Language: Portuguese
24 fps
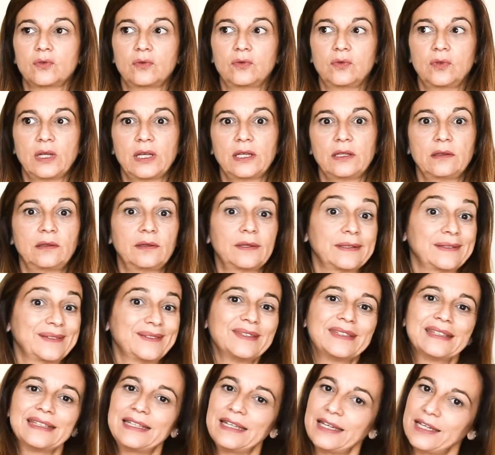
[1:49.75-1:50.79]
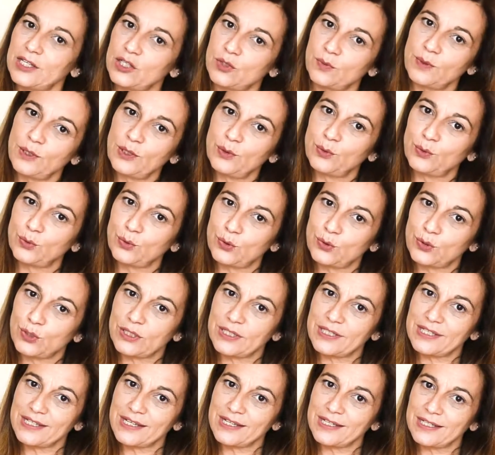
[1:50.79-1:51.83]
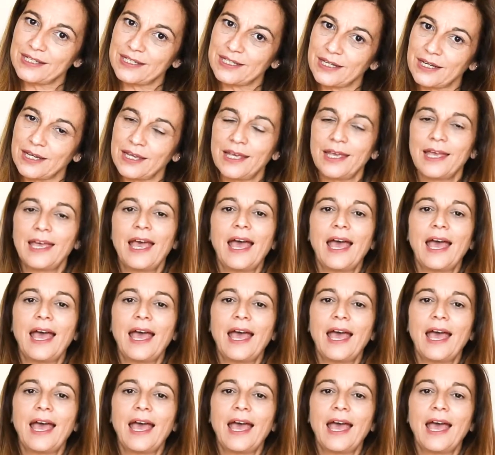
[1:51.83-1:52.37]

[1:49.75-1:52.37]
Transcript: durante 10 minutos que seja,